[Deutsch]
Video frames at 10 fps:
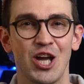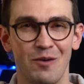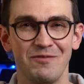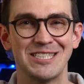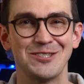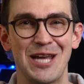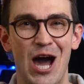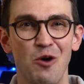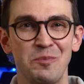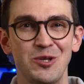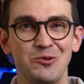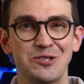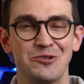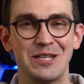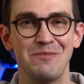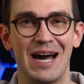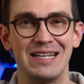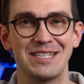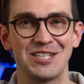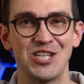Kommen wir zu der Hauptnews und dem
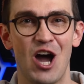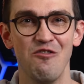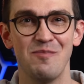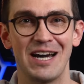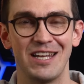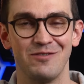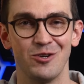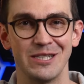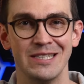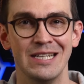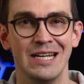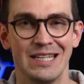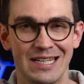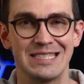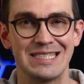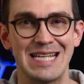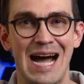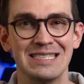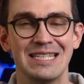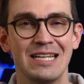reißerischen Aufmacher der Folge. Ja, das ist
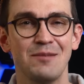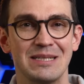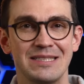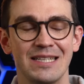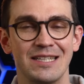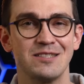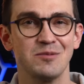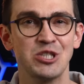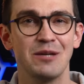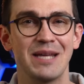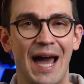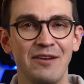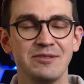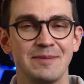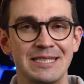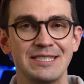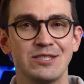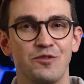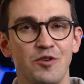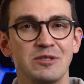tatsächlich passiert. Zwischen dem
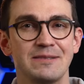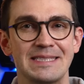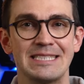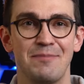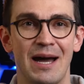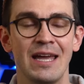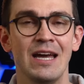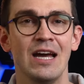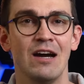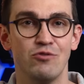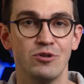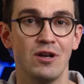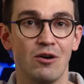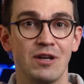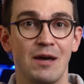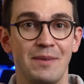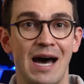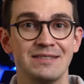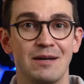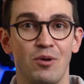23. und 25. Mai wurde laut einem
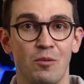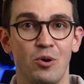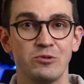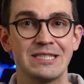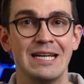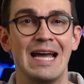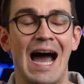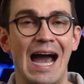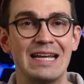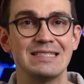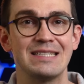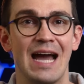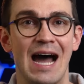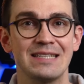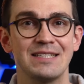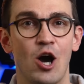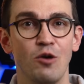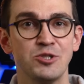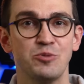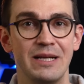NASA-Blogpost eines der 18
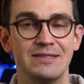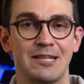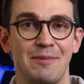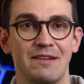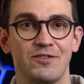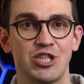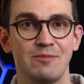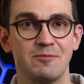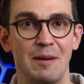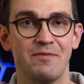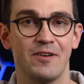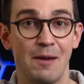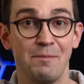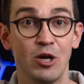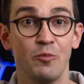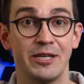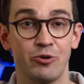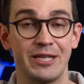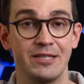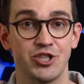Hauptspiegelsegmente von James Webb von einem
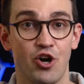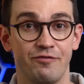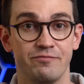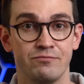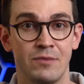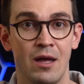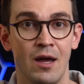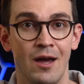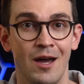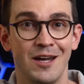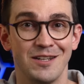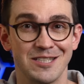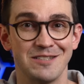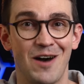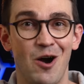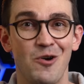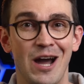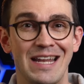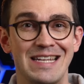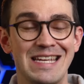Mikrometeoriten getroffen. Das war auch
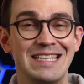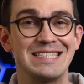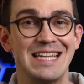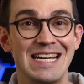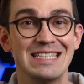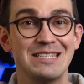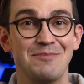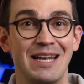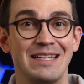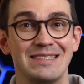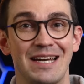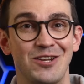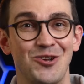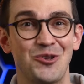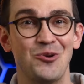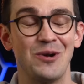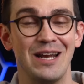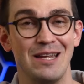nicht das erste Mal in seiner noch jungen